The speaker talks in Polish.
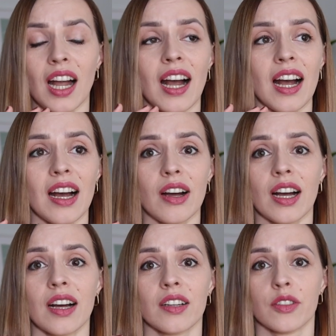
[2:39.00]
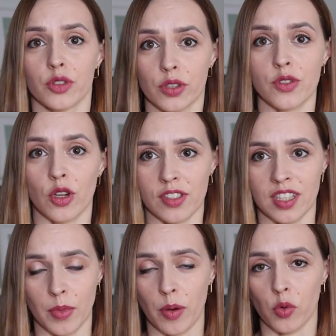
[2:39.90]
a wodą z
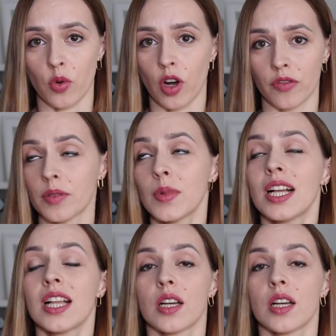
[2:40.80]
octem jabłkowym,